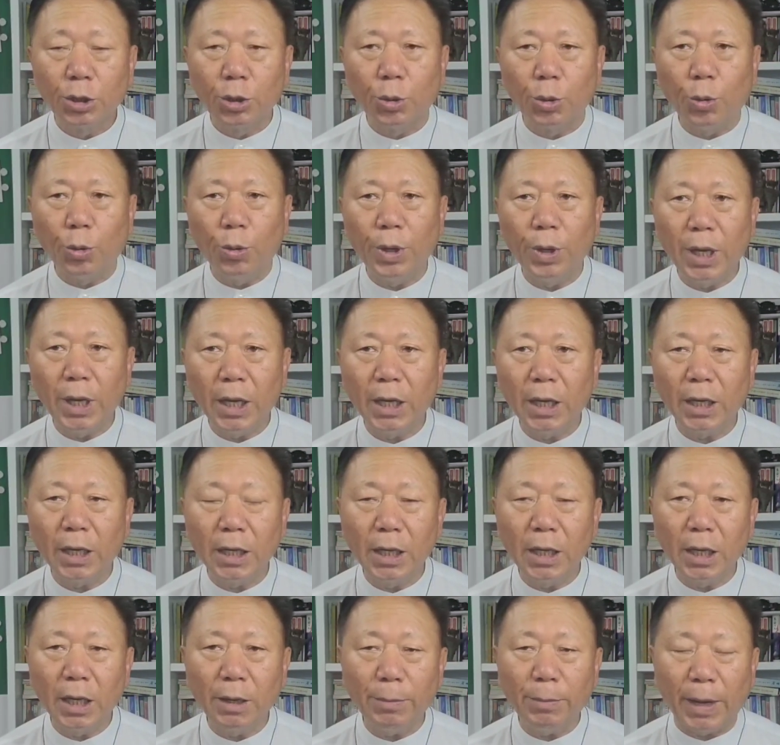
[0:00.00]

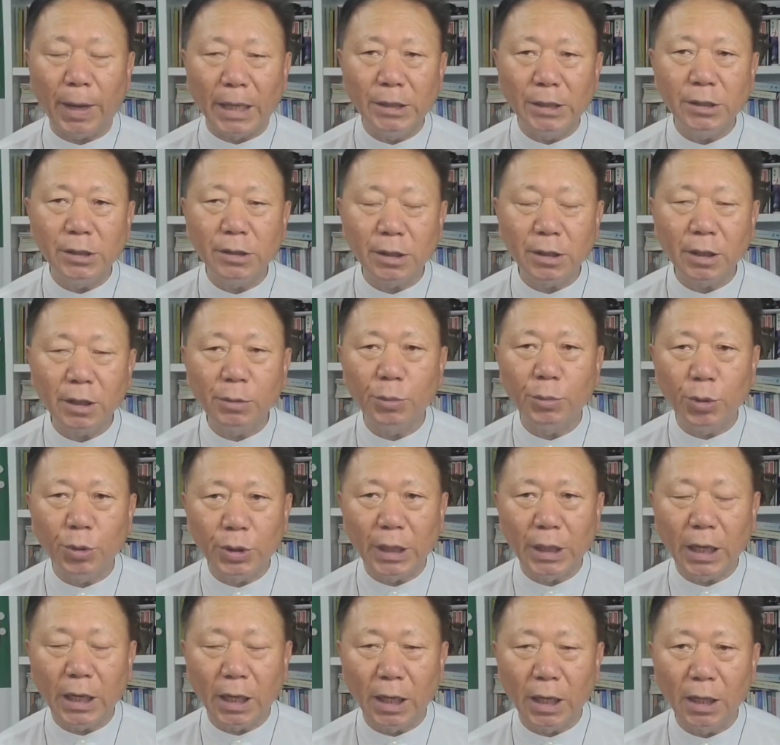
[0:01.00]
교회의 반석이
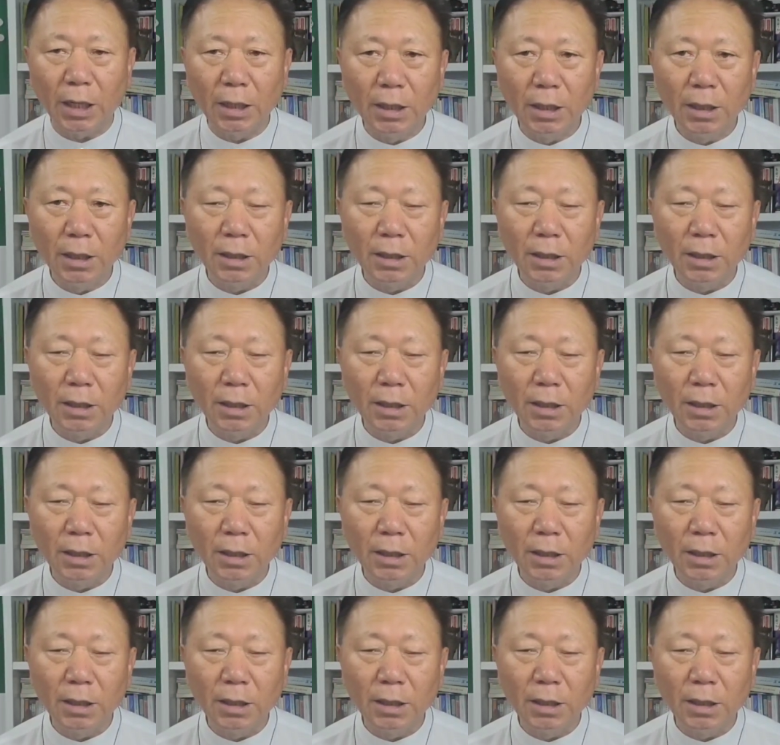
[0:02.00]
뭐냐?